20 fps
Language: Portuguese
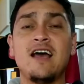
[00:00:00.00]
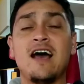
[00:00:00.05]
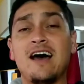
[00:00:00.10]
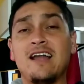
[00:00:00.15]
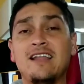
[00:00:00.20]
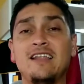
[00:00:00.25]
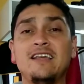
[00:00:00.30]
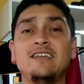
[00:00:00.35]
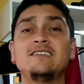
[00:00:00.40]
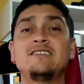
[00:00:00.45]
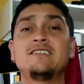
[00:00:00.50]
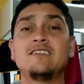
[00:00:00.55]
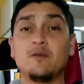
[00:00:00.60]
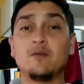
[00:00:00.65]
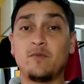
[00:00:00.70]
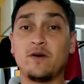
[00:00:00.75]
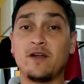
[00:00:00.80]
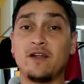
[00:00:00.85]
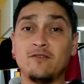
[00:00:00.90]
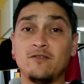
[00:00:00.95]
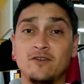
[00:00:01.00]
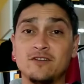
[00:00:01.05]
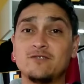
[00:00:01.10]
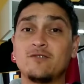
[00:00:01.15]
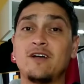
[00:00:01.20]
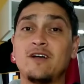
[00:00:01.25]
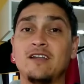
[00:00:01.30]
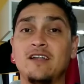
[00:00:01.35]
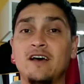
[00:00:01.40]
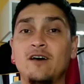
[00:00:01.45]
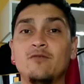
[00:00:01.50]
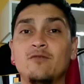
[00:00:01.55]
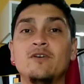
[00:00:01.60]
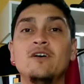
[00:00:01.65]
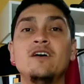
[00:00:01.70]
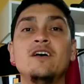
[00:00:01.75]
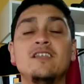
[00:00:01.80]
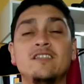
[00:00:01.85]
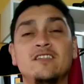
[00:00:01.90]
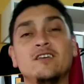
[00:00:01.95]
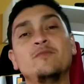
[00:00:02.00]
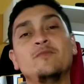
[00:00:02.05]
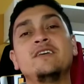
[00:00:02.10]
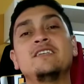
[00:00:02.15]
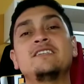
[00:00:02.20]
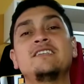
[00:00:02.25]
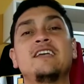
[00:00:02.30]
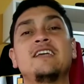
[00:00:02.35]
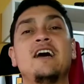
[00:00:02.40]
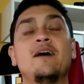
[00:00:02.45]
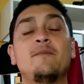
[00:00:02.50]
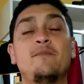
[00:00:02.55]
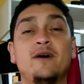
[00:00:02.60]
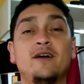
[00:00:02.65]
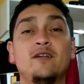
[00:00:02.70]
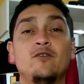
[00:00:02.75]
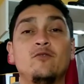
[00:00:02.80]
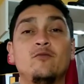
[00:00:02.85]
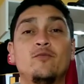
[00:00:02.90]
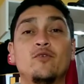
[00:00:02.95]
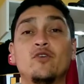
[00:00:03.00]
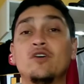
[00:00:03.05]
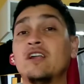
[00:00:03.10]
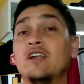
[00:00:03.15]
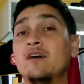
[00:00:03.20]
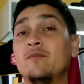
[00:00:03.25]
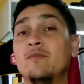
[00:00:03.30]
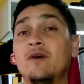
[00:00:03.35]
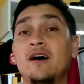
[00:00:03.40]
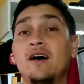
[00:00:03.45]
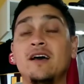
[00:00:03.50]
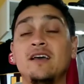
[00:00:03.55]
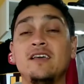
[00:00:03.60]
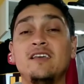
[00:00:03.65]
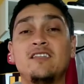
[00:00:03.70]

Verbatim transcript: além de ser para nós do canal, também será para o programa